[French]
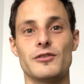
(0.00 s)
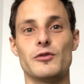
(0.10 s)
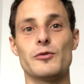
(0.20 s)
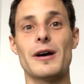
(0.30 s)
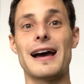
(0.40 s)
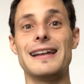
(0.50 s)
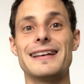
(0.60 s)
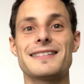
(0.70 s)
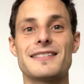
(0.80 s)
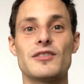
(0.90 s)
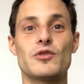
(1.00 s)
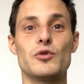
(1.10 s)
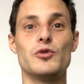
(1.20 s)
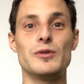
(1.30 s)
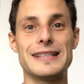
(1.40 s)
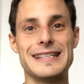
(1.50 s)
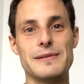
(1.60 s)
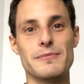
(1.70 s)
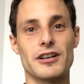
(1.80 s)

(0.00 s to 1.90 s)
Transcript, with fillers: de Alex Soyun Kim,